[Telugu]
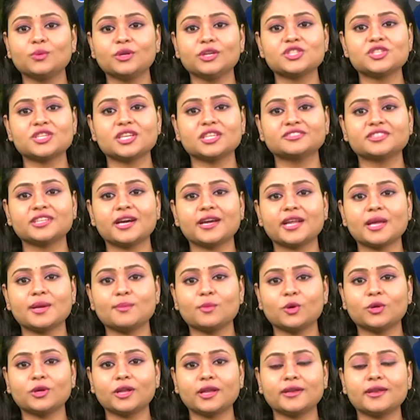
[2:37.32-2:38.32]

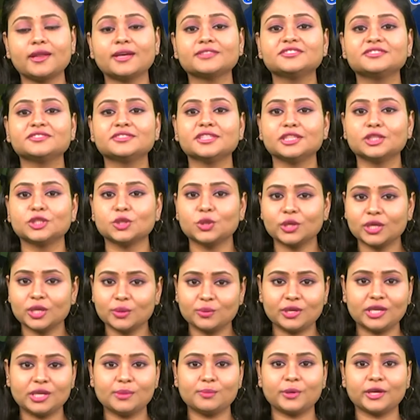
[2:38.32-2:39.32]
విడిచేశారేమోనన్న స్థితిలోకి
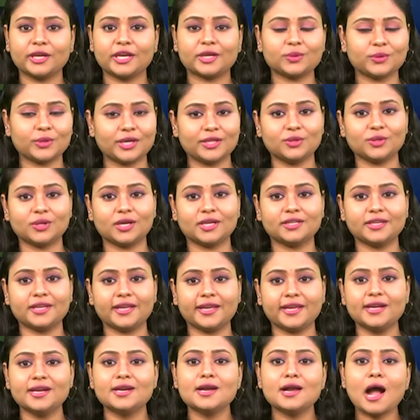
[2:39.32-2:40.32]
వెళ్ళిపోయారు
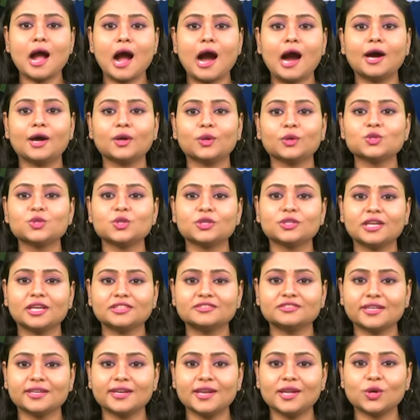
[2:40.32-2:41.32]
ఎందుకంటే ఆ రోజు
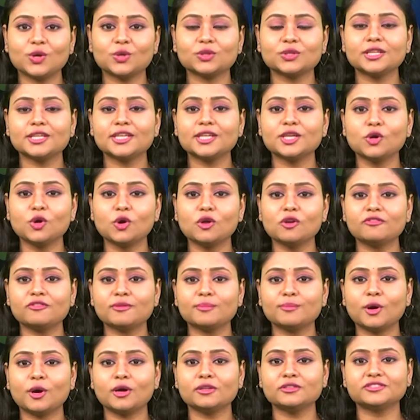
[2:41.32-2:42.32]
డజన్ల కొద్దీ గోల్ఫ్
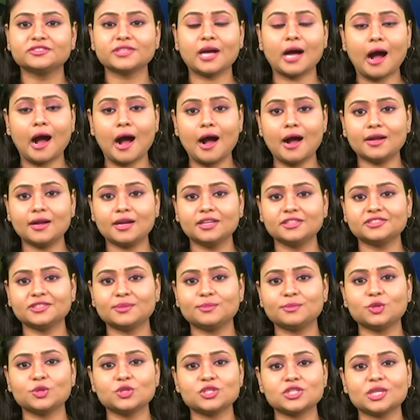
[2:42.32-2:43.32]
బాల్స్
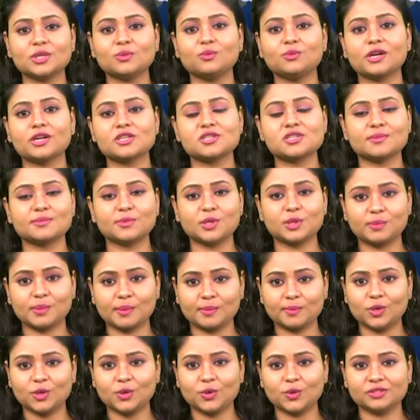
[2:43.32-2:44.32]
ఆకాశం నుంచి వర్షం
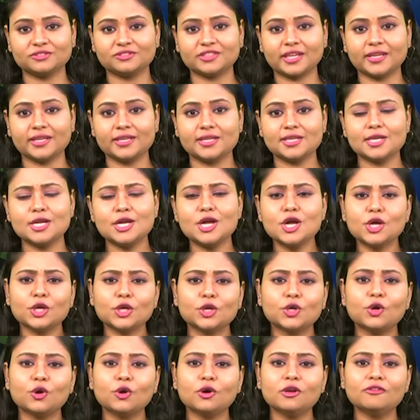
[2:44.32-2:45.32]
రూపంలో కురిశాయి
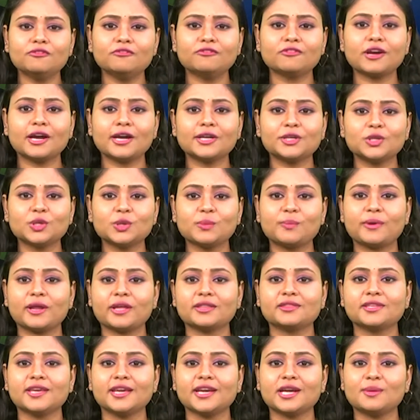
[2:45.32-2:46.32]
గోల్ఫ్ కంటూ
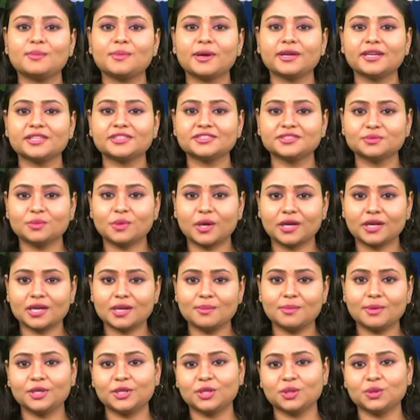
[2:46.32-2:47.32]
ప్రత్యేకమైన
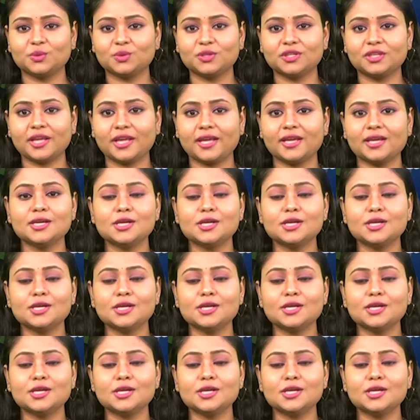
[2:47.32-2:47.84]
స్వర్గం అంటూ ఉంటే